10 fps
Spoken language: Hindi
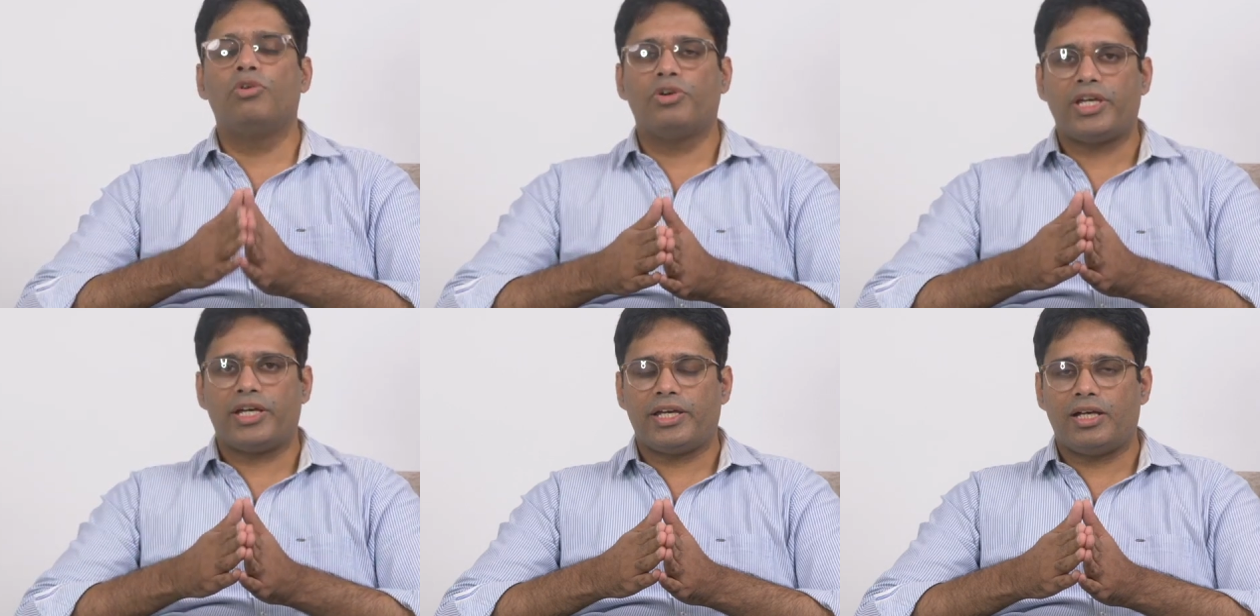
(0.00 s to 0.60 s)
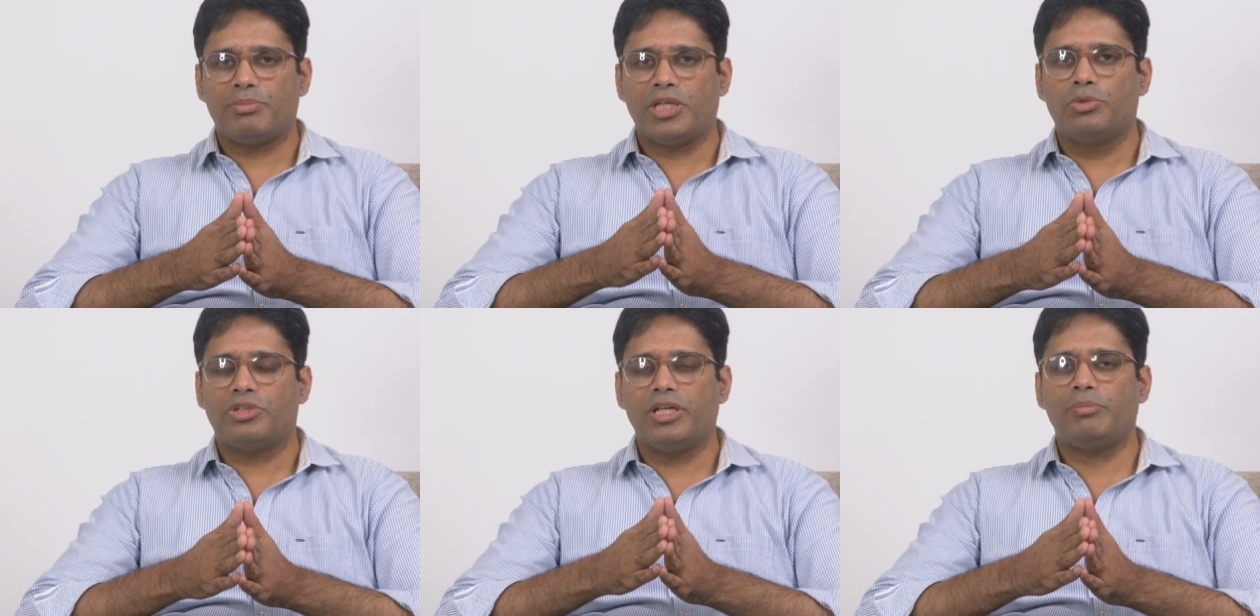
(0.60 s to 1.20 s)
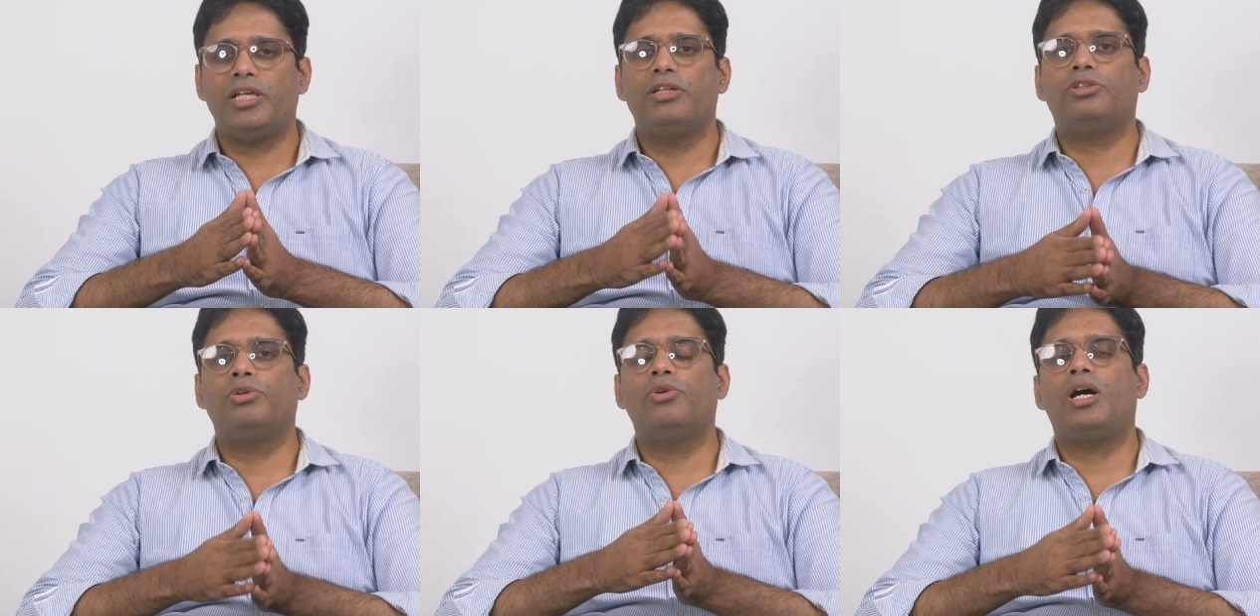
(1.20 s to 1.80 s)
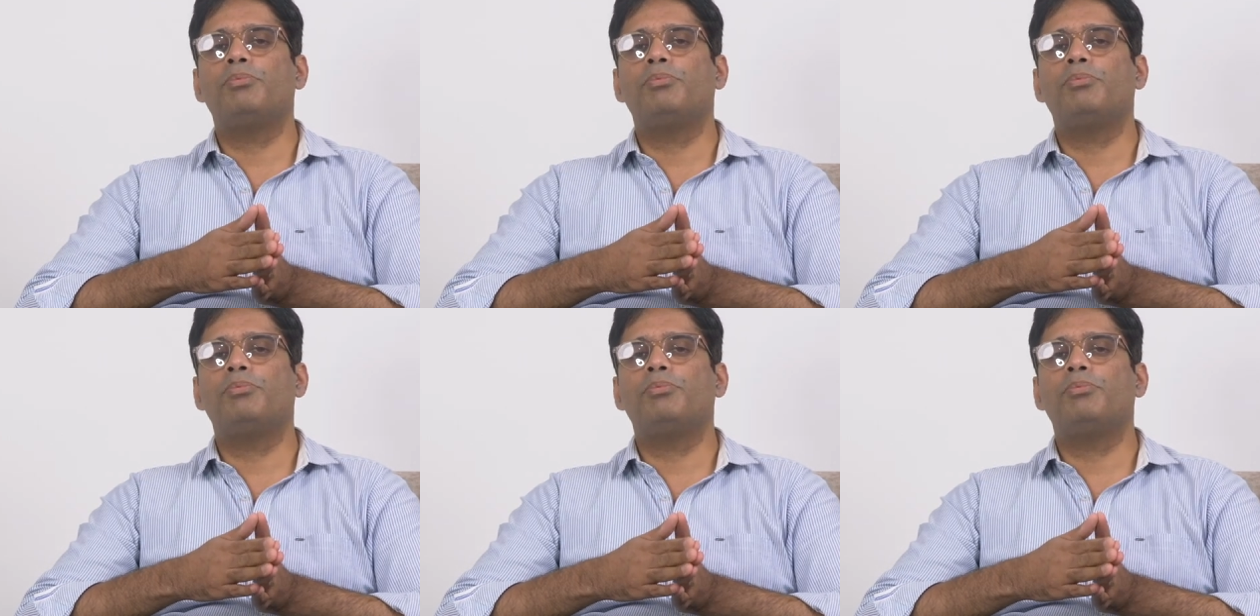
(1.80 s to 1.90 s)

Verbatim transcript: हो गया है आपके घुटने में तो